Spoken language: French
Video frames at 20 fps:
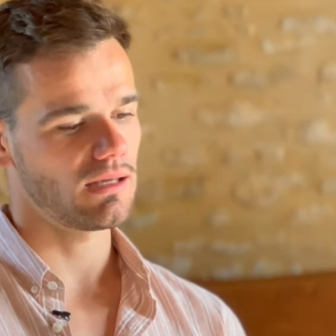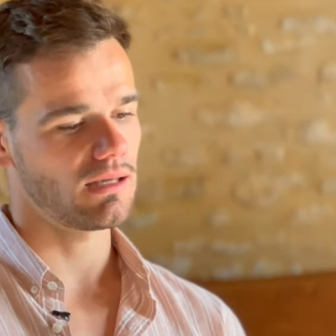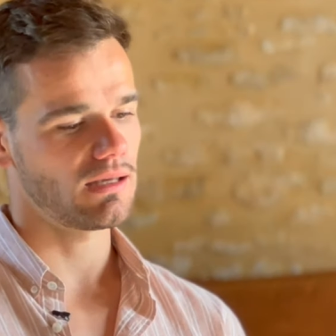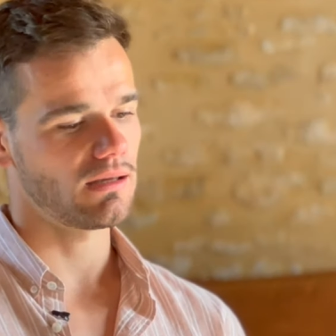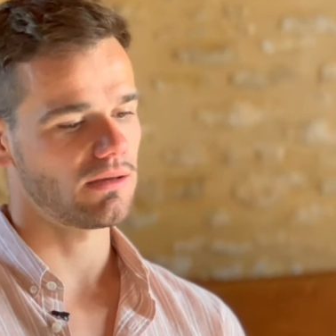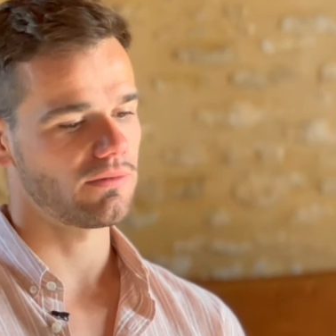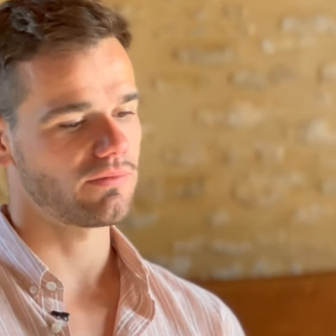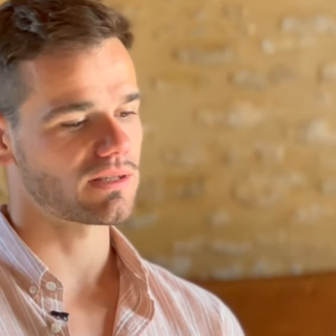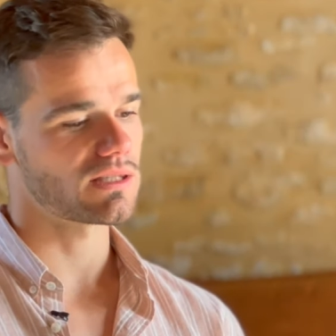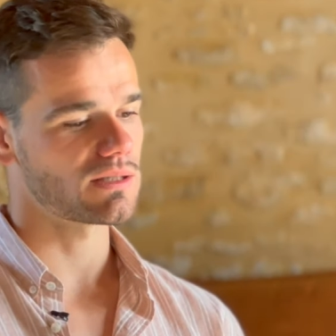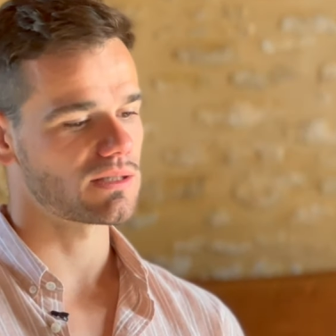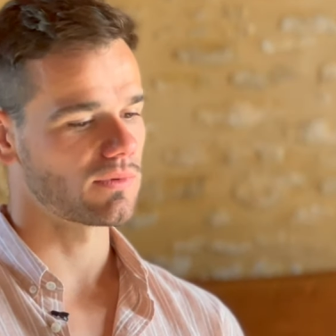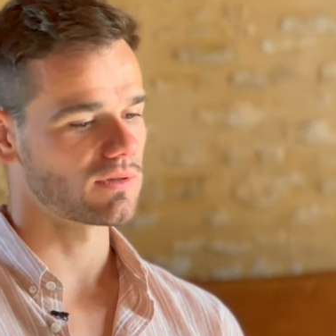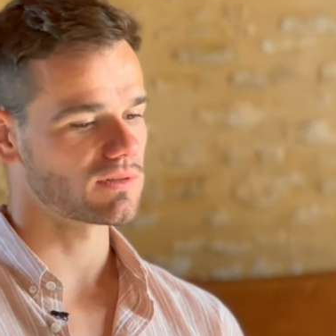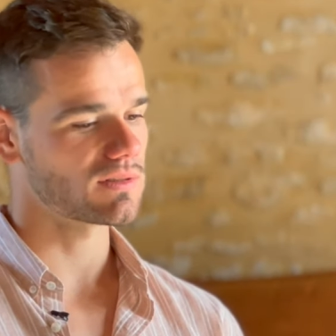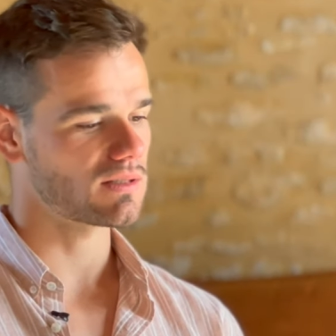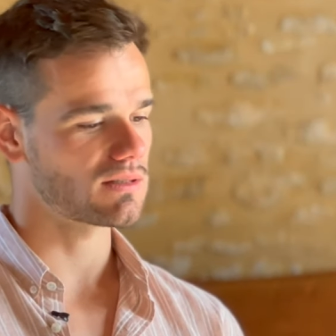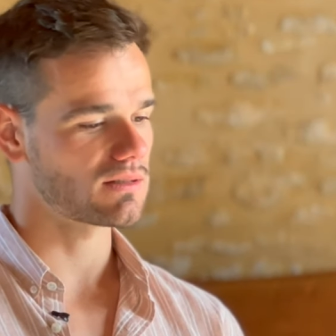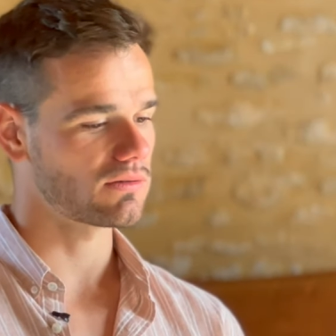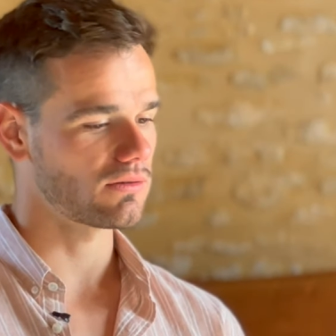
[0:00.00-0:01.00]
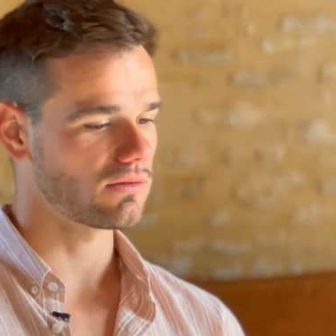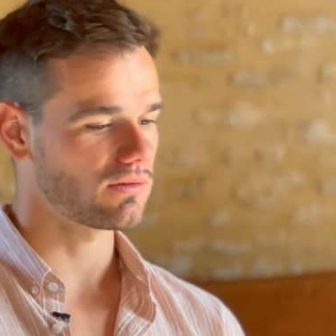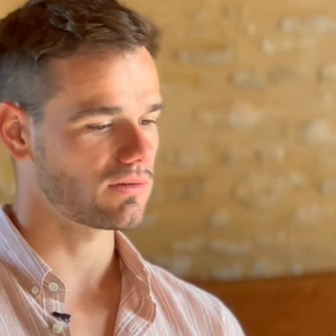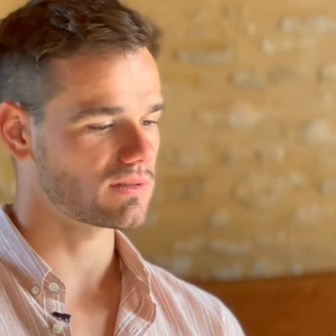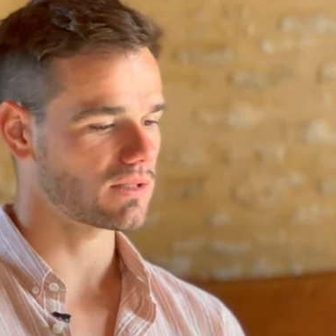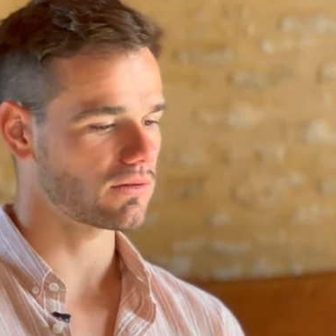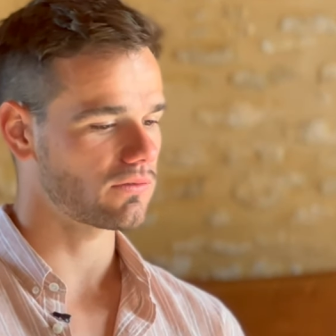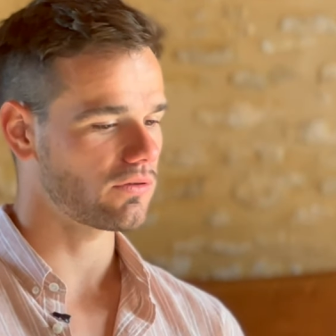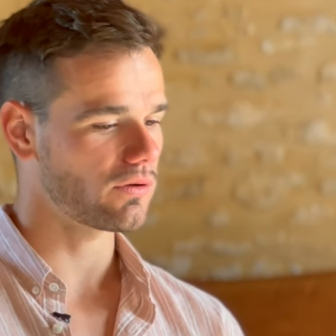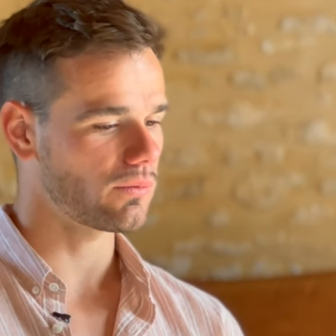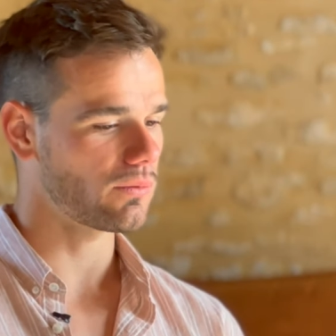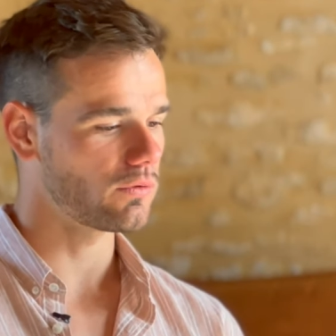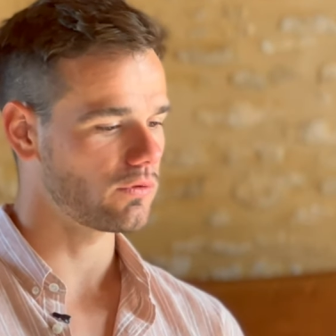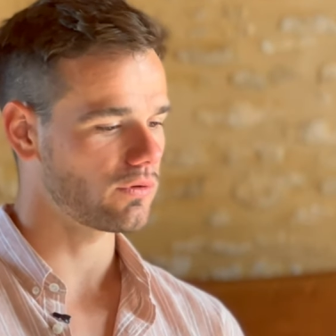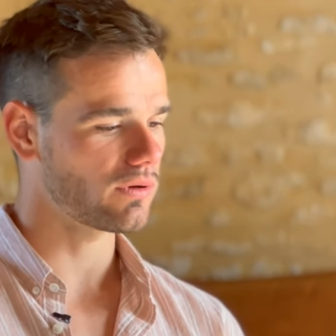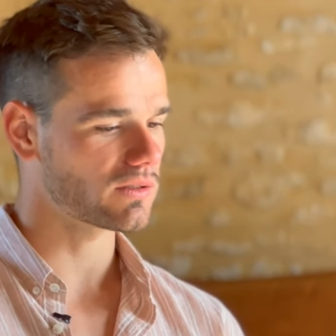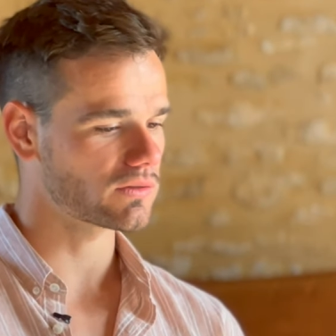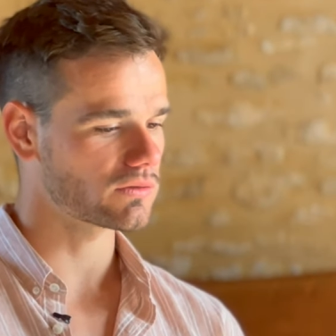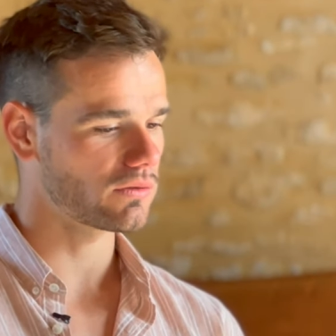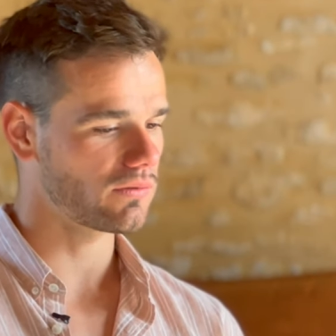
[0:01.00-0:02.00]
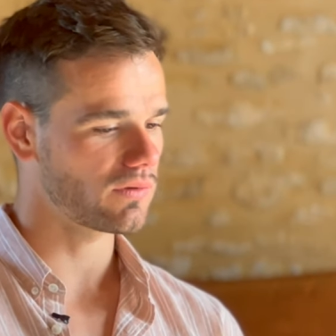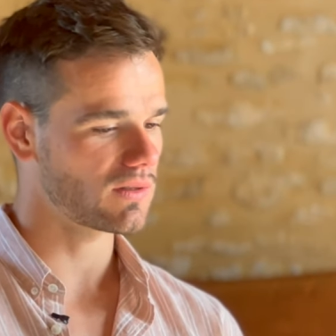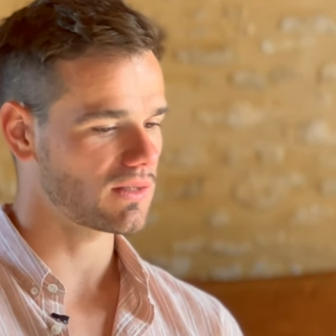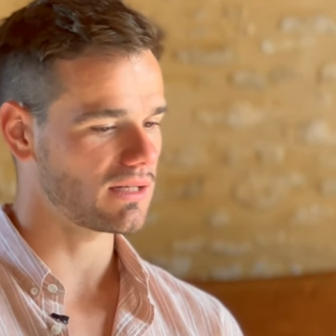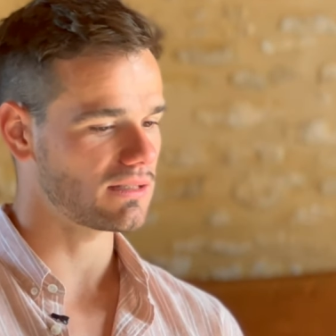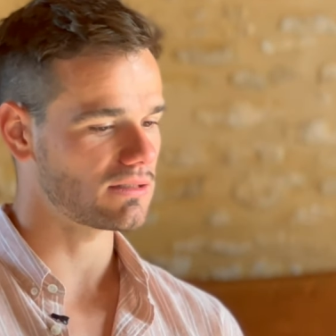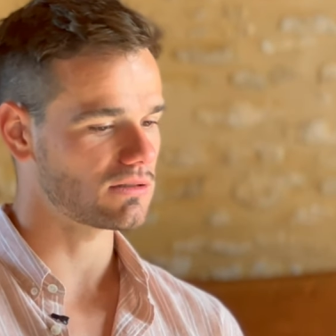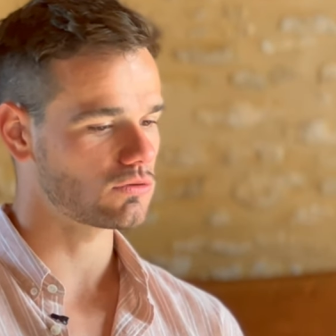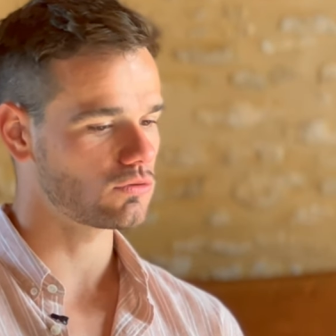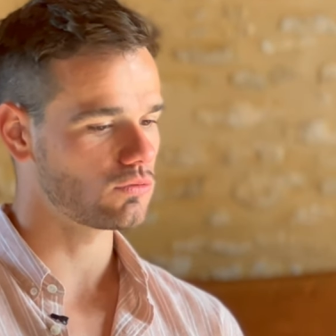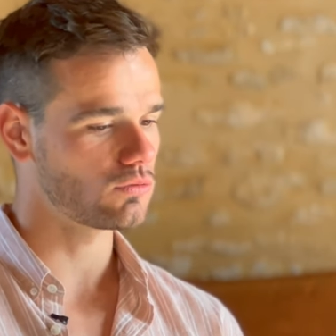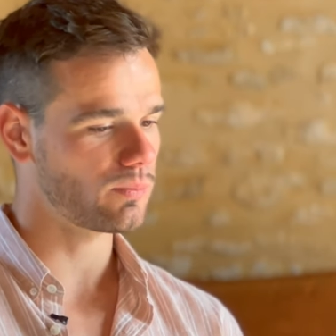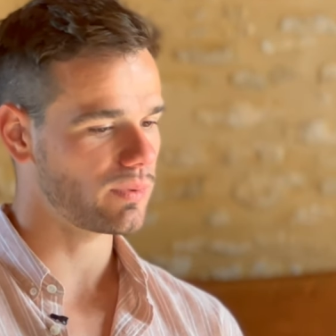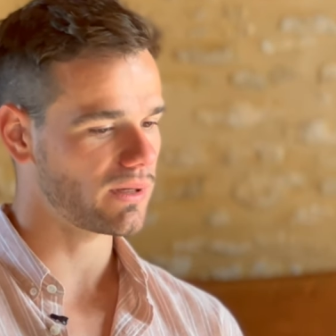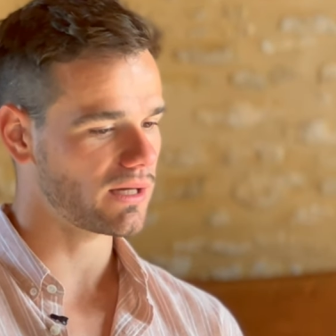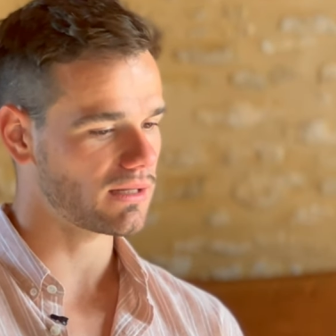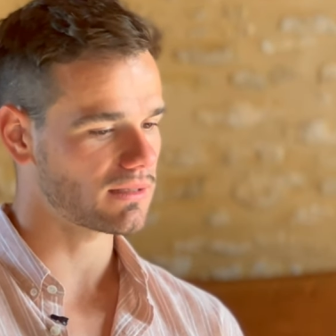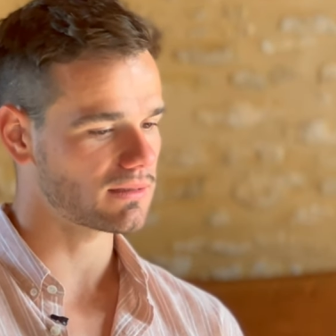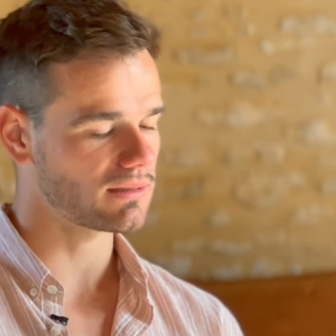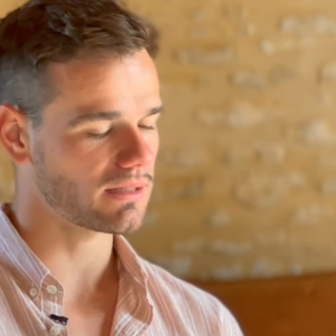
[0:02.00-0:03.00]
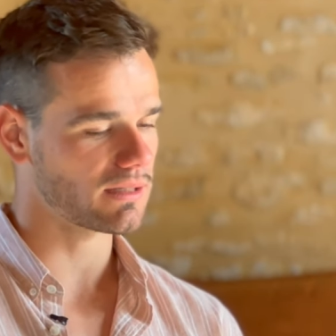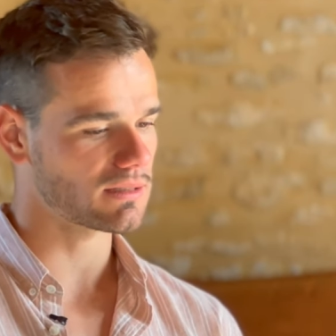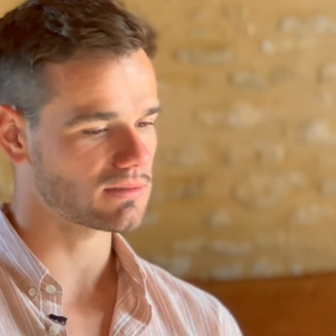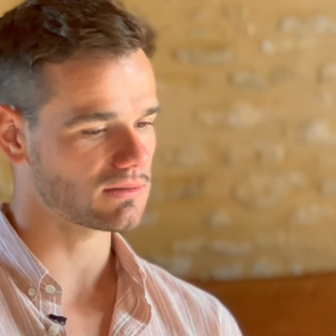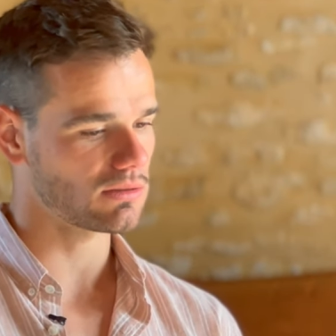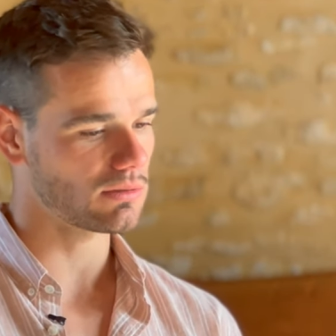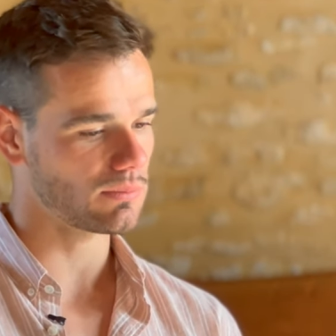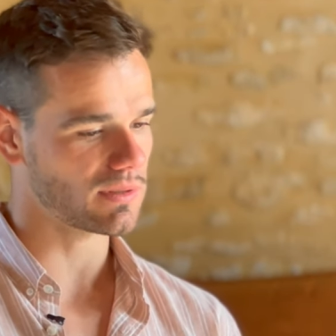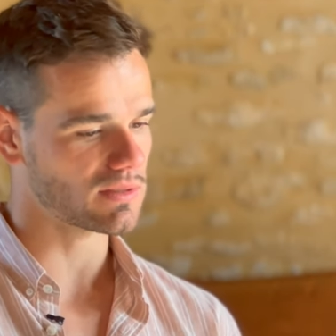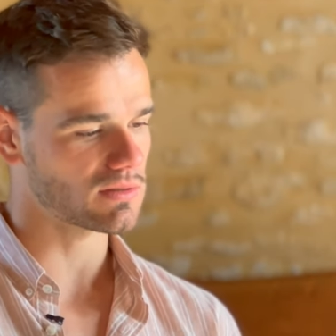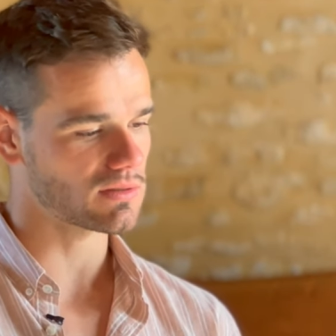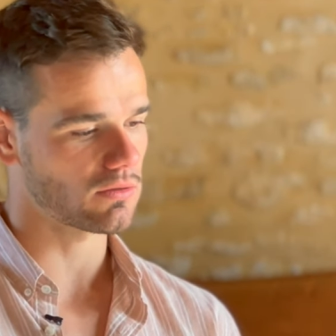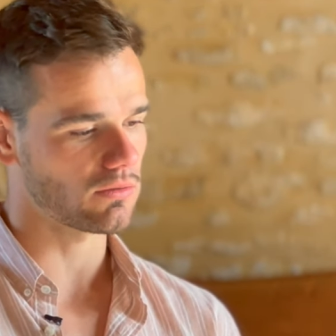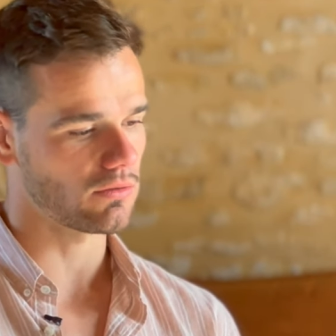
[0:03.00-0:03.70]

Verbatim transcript: Et effectivement, cette, cette, forme de réseau, en fait, elle est super intéressante parce que